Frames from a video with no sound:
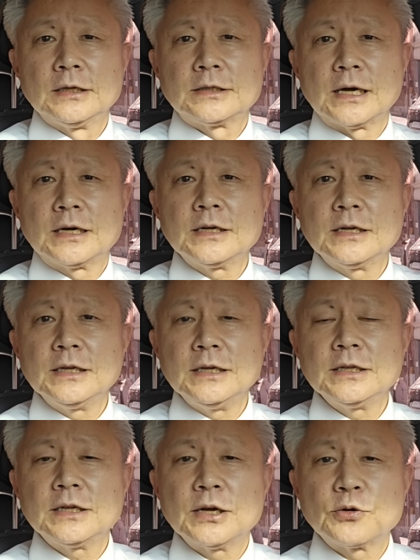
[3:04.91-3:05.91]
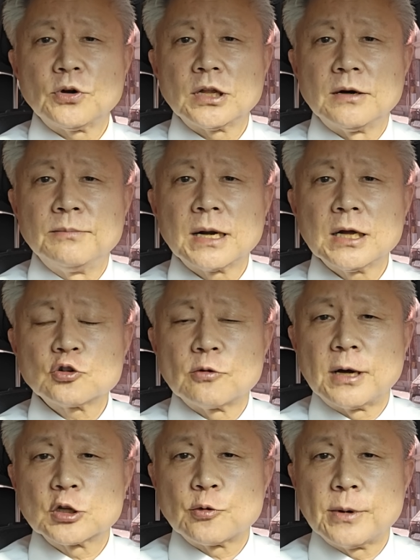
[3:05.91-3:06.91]
자 그러니 이들이 그동안 얼마나
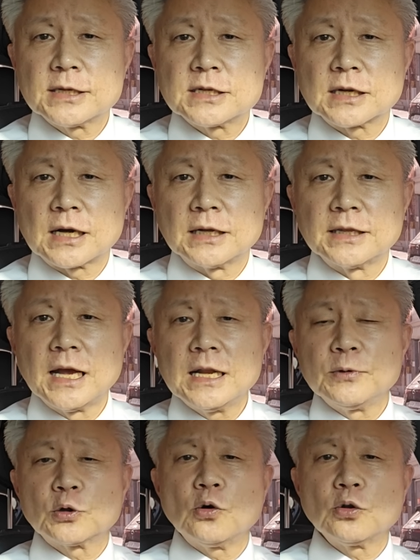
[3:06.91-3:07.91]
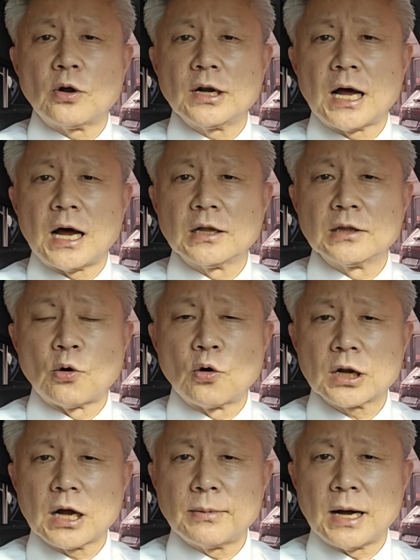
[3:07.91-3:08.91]
조마조마했을까 내일이면 또 놀라
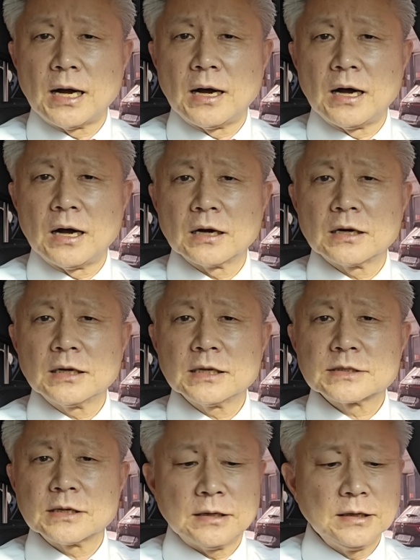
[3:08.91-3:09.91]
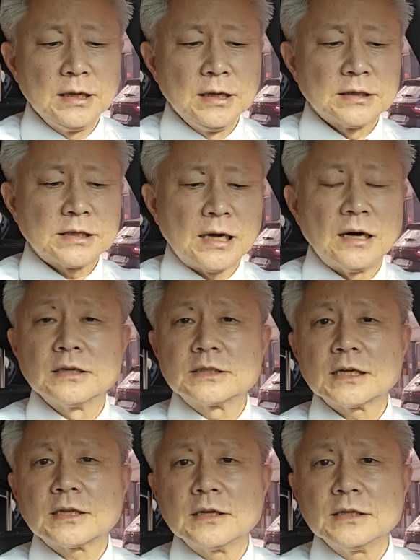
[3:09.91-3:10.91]
나올까봐 아 그래서 자
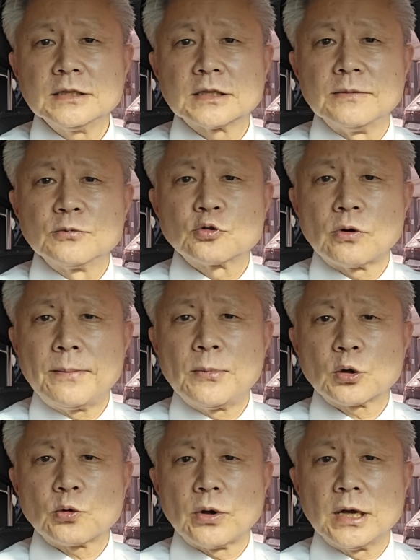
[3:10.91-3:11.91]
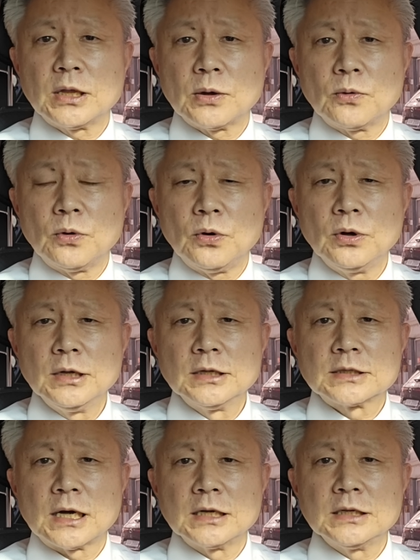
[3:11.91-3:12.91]
어쨌든 이금수완복도 해야 되고
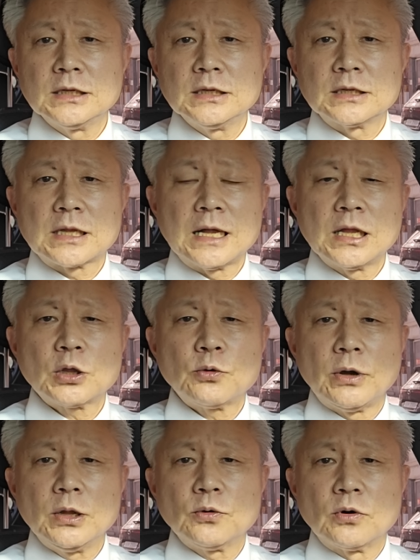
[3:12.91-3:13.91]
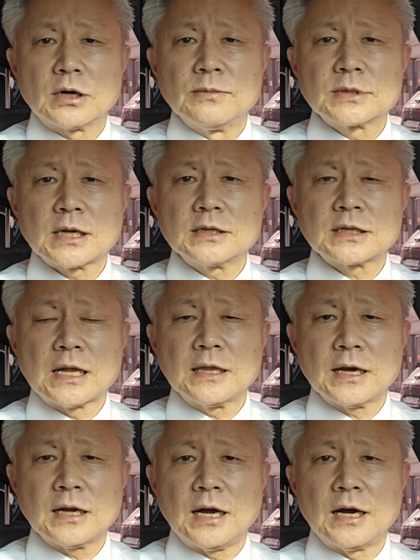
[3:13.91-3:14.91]
자 이 탄핵도 해야 되고 검사를
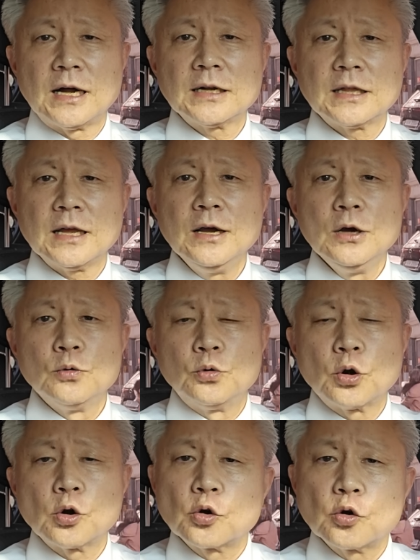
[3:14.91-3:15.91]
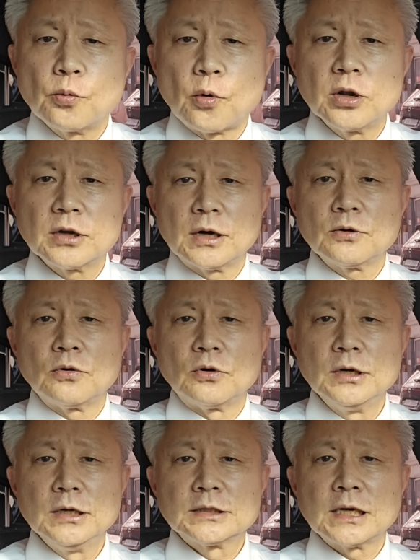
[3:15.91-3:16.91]
탄핵하라 할 때 우르르 르
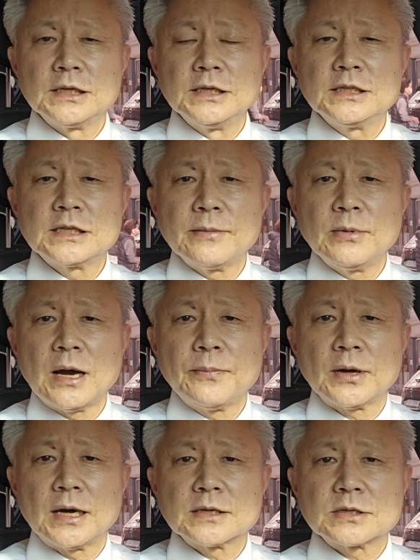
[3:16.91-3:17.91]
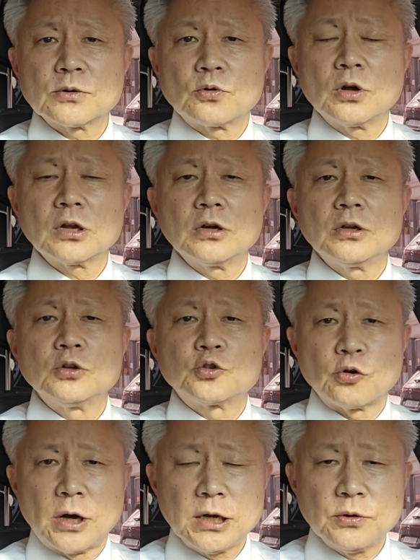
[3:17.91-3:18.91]
몰려가고 자 이재명 앞에 가서 고기를
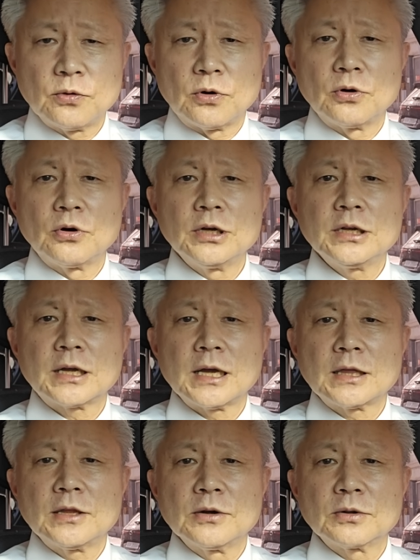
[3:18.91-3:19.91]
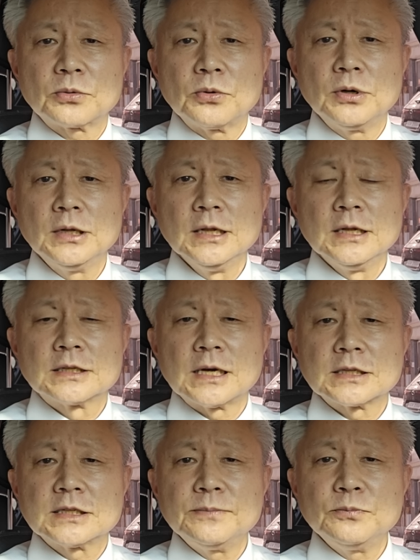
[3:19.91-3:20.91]
조아리고 어, 이렇게 했던 것도
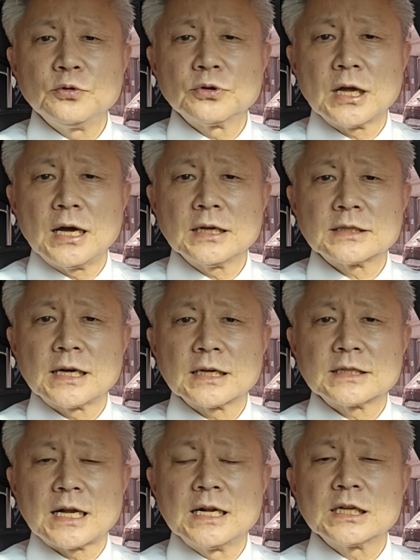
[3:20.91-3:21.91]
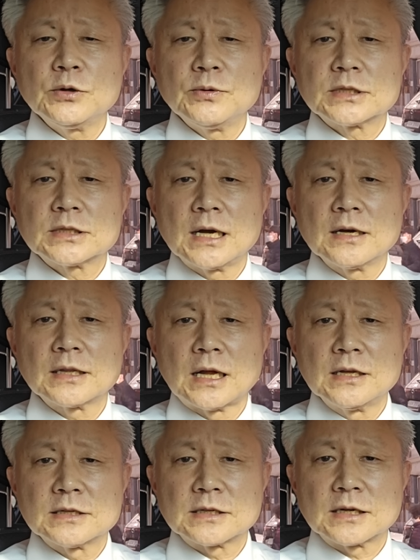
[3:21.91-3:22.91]
자 전부 다 자기 살기 위해서 한 것
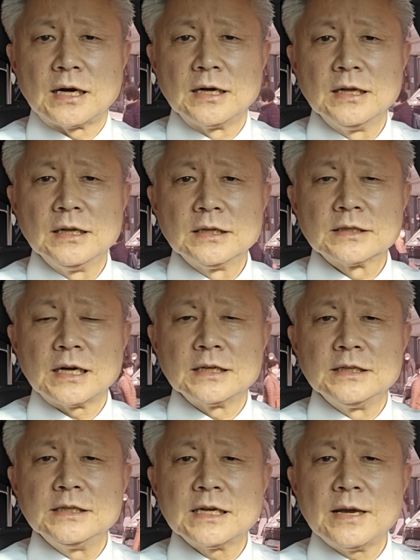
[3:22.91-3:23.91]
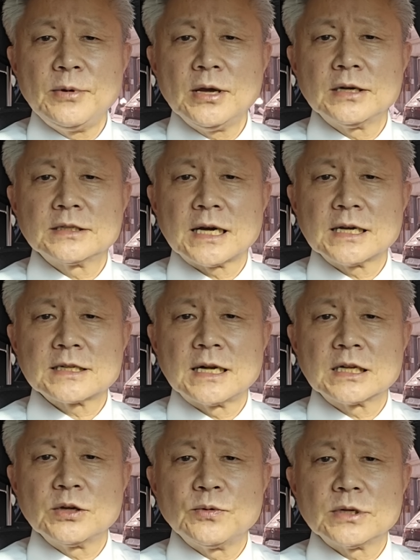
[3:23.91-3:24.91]
아니었을까 자 이재명은 자기
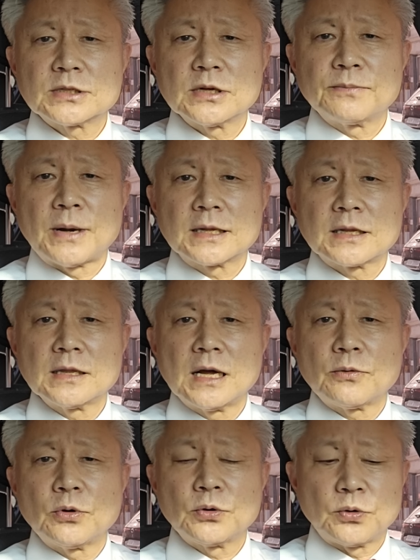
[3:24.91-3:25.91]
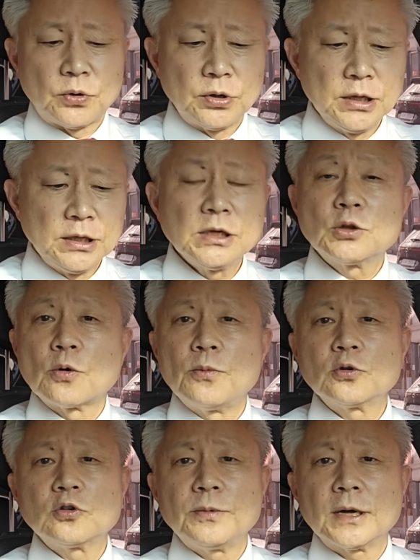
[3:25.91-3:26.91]
살기 위해서 방탄하고 있고
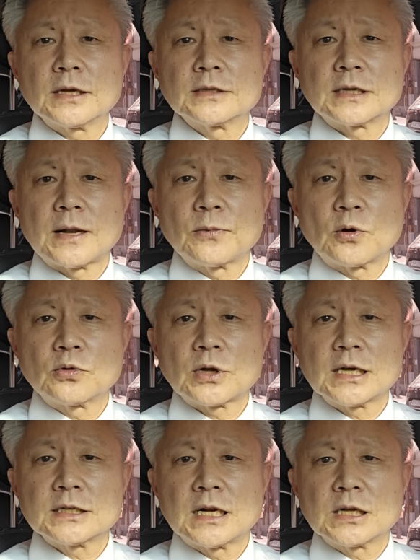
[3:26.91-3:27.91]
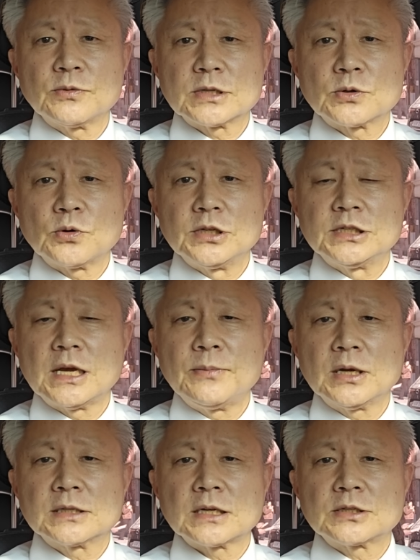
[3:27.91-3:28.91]
이도봉도 받은 사람들은 자기 살기 위해서도
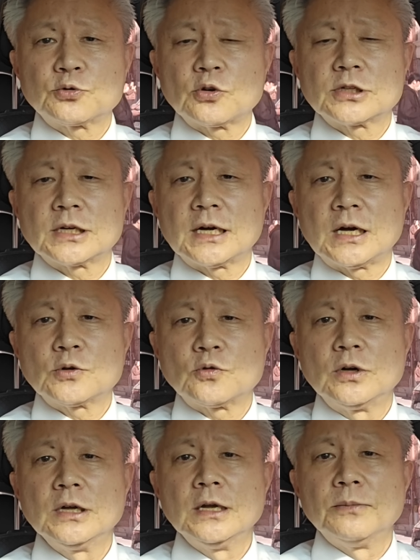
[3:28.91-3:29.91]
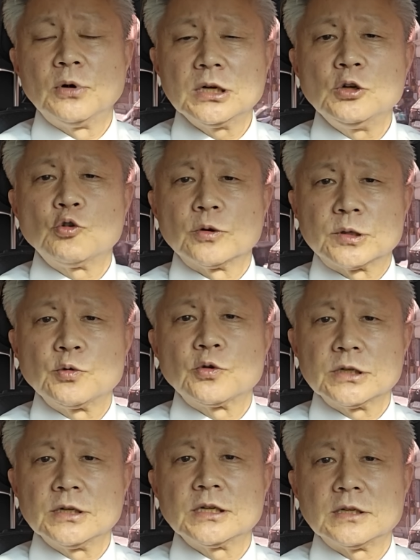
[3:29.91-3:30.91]
이재명 쫓아가가지고 머리를
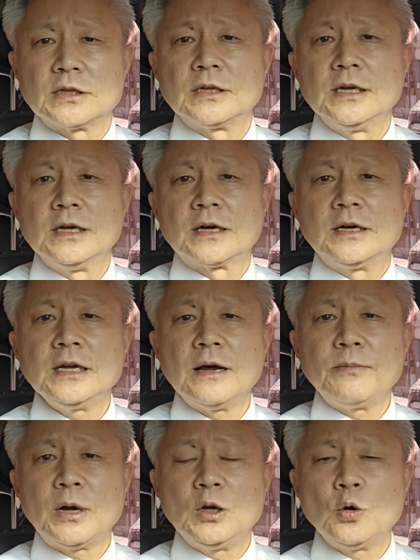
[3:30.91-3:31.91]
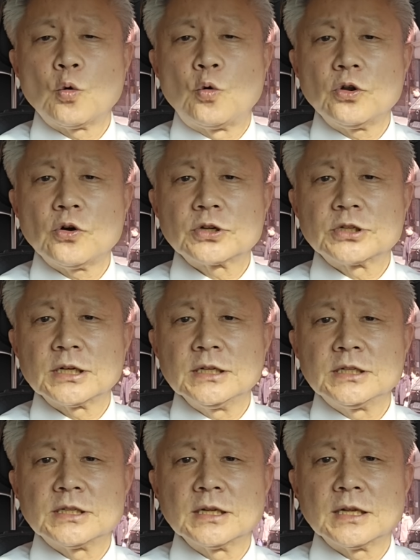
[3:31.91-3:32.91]
고신고신거리는 그야말로
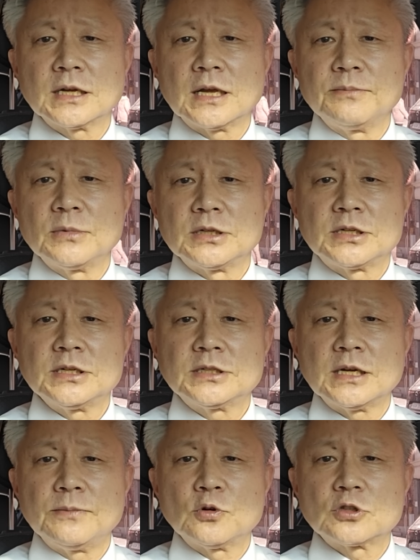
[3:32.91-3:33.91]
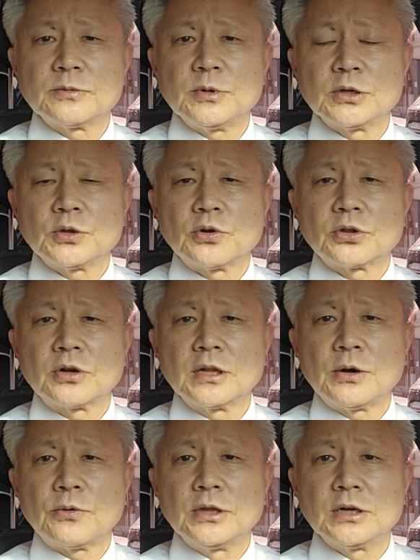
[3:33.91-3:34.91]
굴욕적인 정당의 실제 모습이 그대로
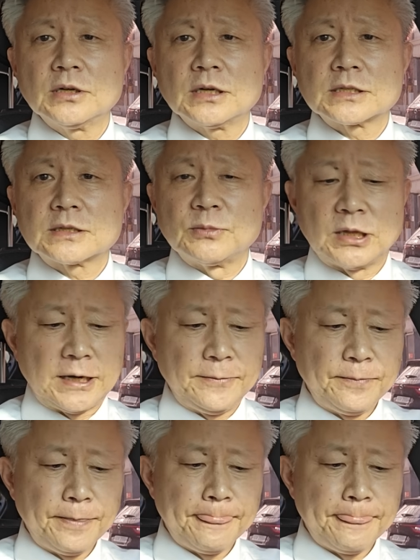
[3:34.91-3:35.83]
드러나고 있는 것 같습니다.